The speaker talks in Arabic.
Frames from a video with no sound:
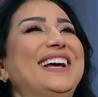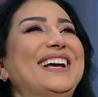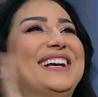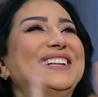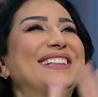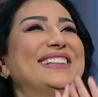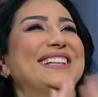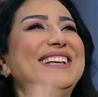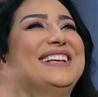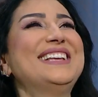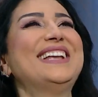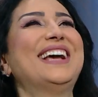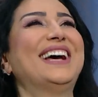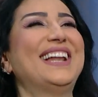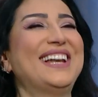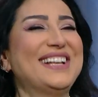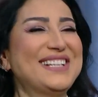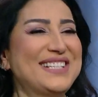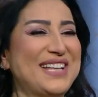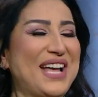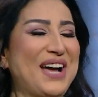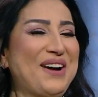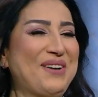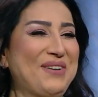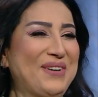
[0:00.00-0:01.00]
خدتني على
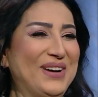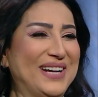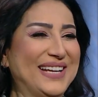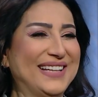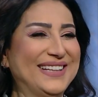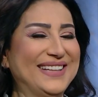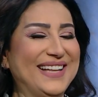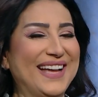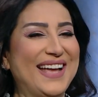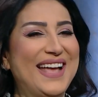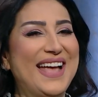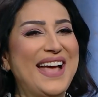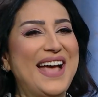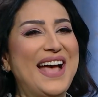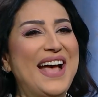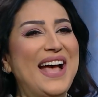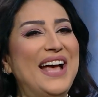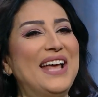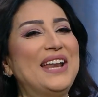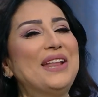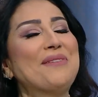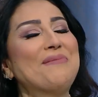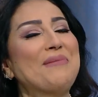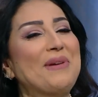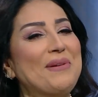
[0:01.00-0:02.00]
سهوه كده
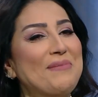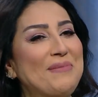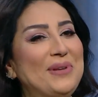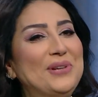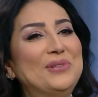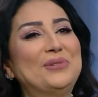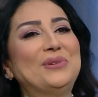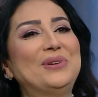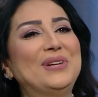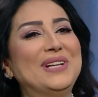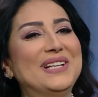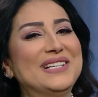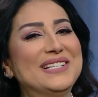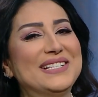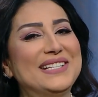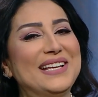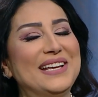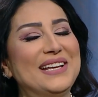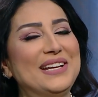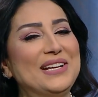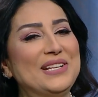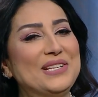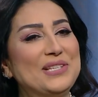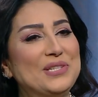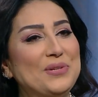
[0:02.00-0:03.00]
انا ما ملت
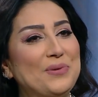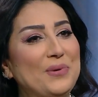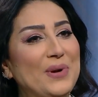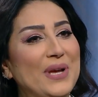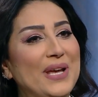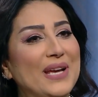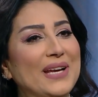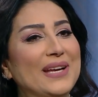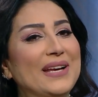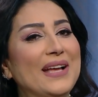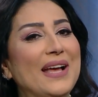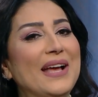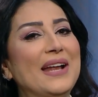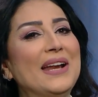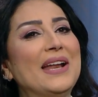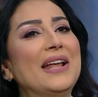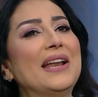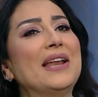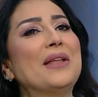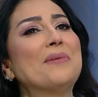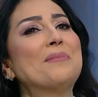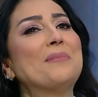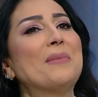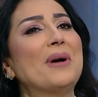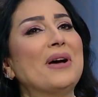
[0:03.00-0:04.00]
لانسان سواك انا
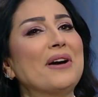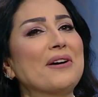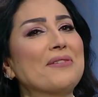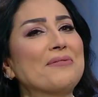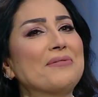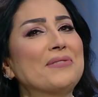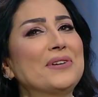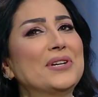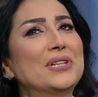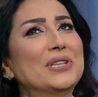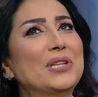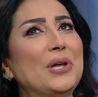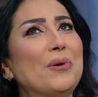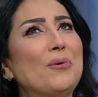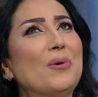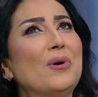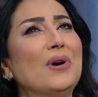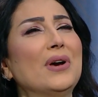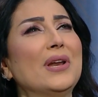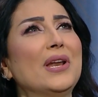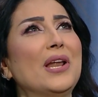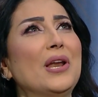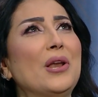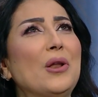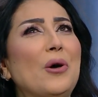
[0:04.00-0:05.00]
لم اغفر
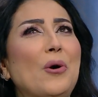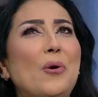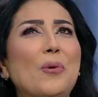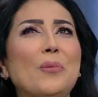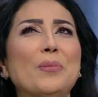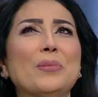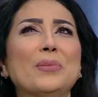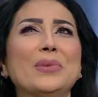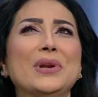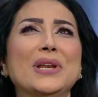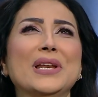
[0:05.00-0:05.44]
طوال العمر